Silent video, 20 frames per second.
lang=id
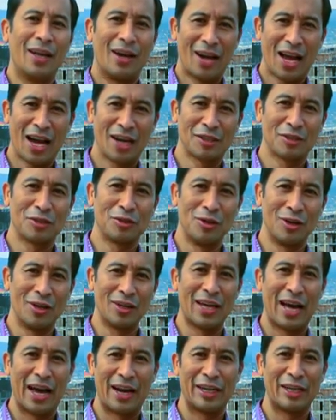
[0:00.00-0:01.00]

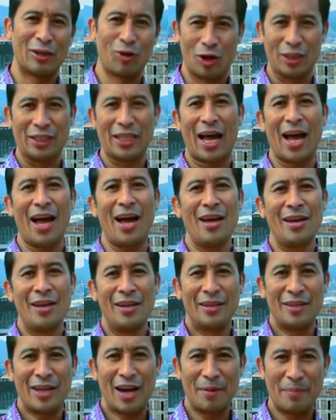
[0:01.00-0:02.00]
langsung dari kota
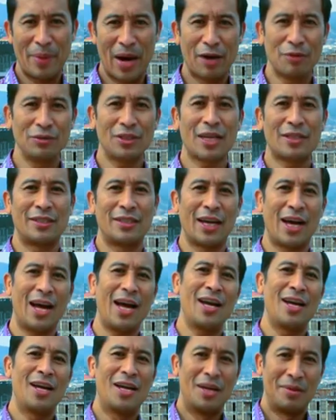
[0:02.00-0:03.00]
yang baru
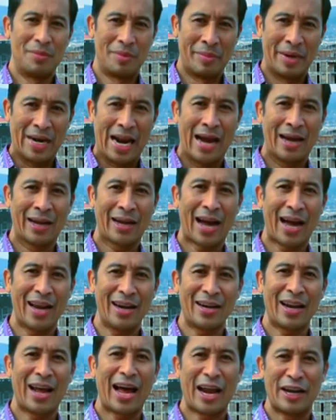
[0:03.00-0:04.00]
saja
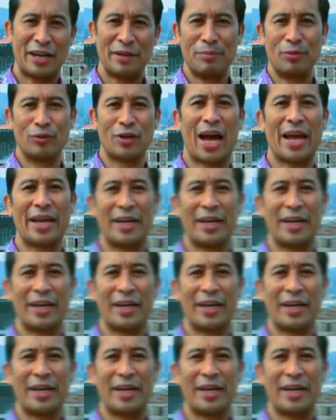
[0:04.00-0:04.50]
memenangkan Adipura